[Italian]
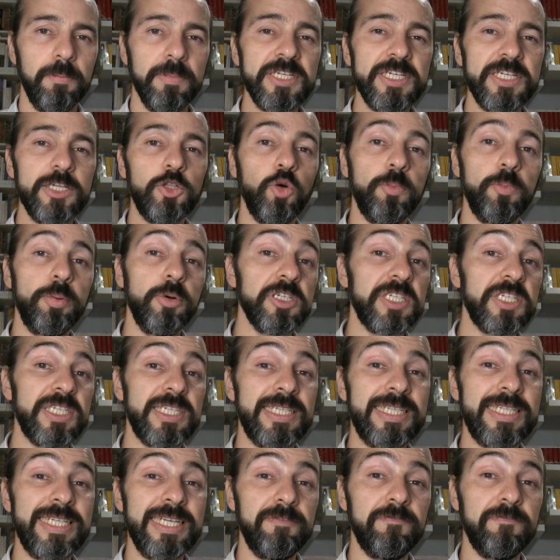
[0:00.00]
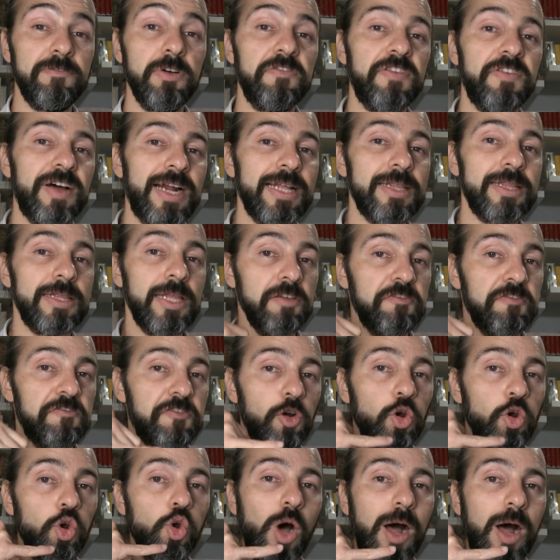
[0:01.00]
Mesi dopo Steve farà dei
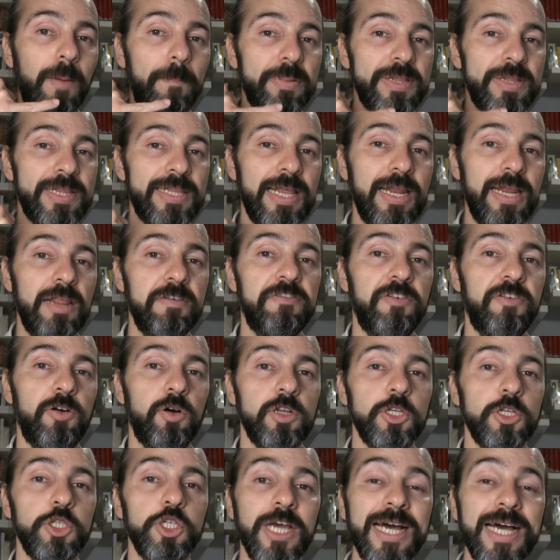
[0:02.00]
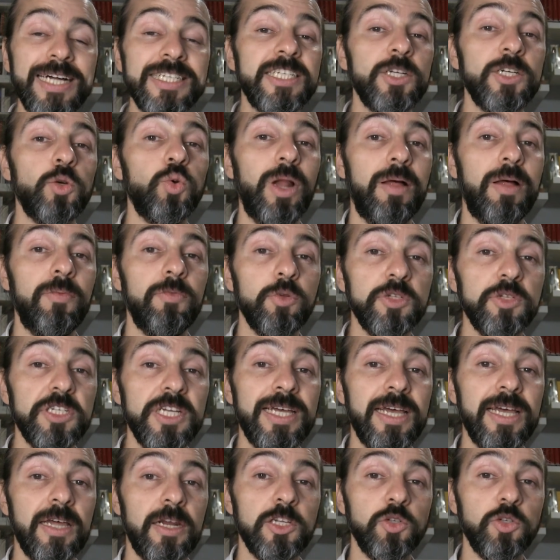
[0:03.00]
follow-up telefonici
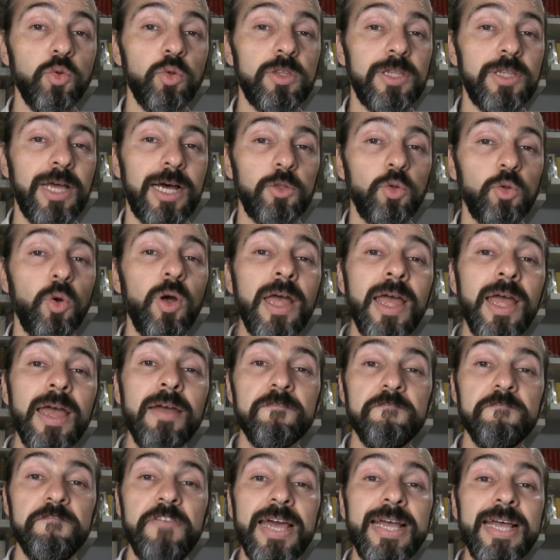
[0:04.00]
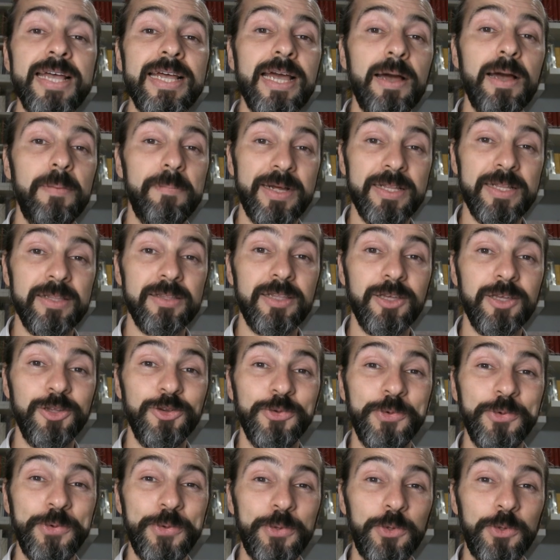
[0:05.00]
assicurandosi che il risultato venga
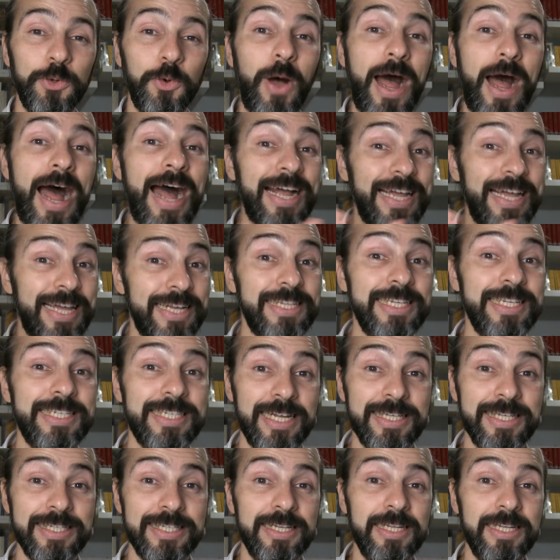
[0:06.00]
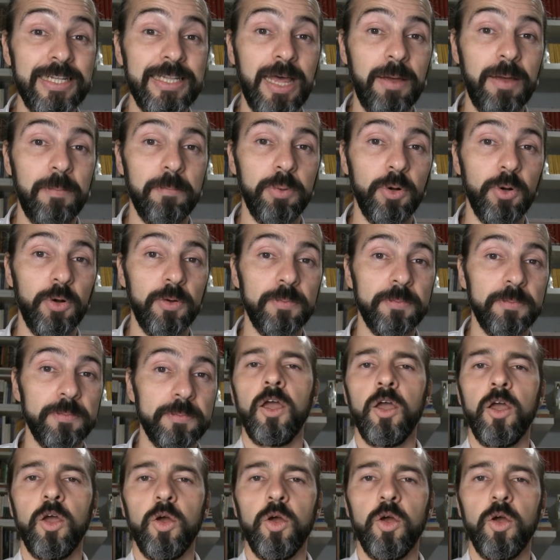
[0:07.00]
mantenuto anche a distanza di tempo.